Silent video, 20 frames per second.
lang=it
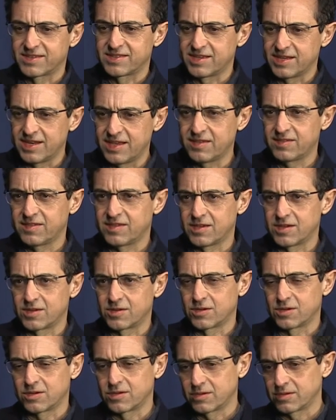
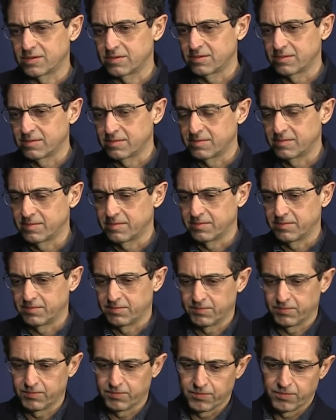stilistico
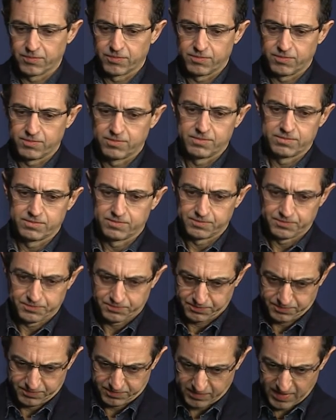mh, mm,
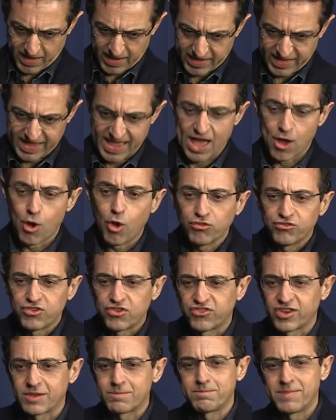che oggi
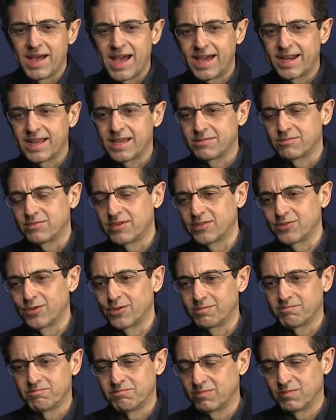ci appare una
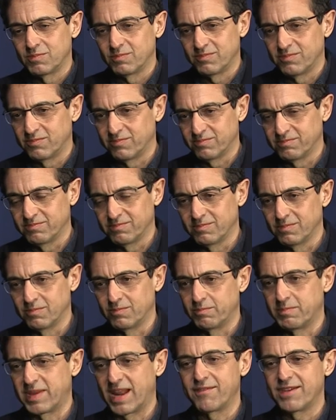sorta mm,
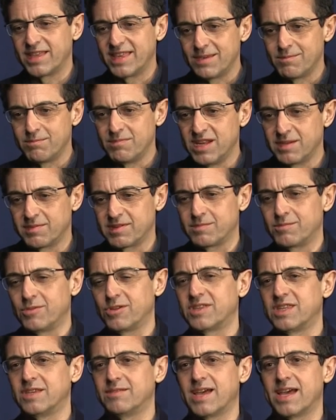prevedibile per
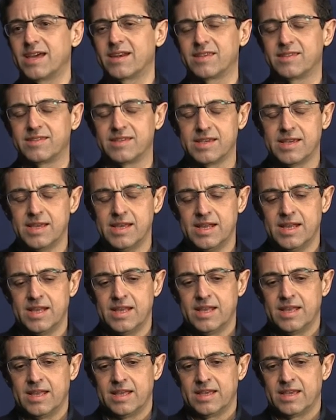molti versi,
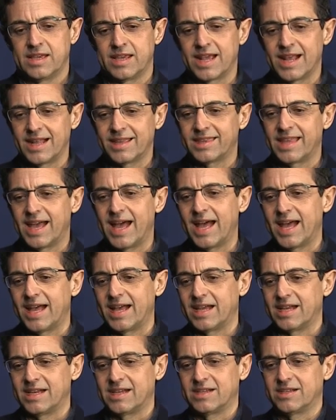in
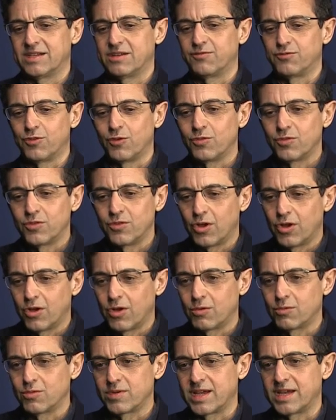realtà
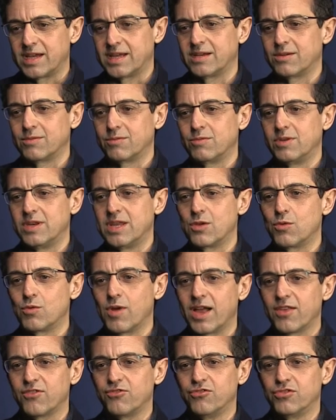fondò una, un
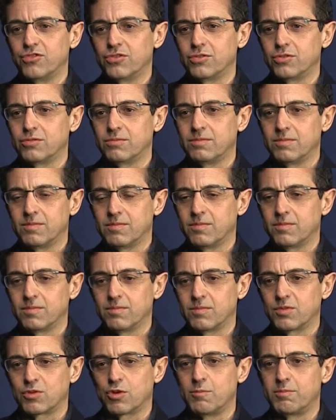linguaggio mm,
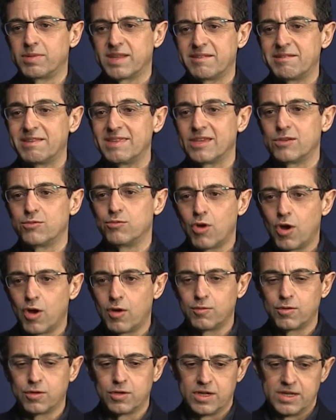completamente
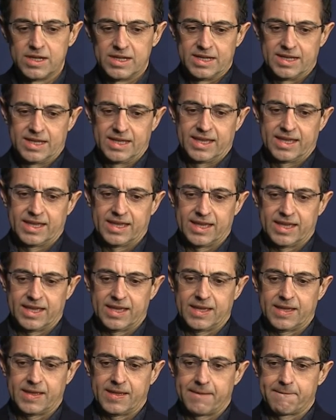nuovo
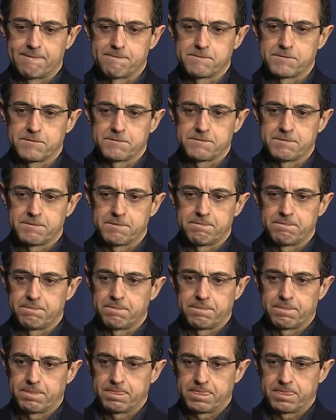e,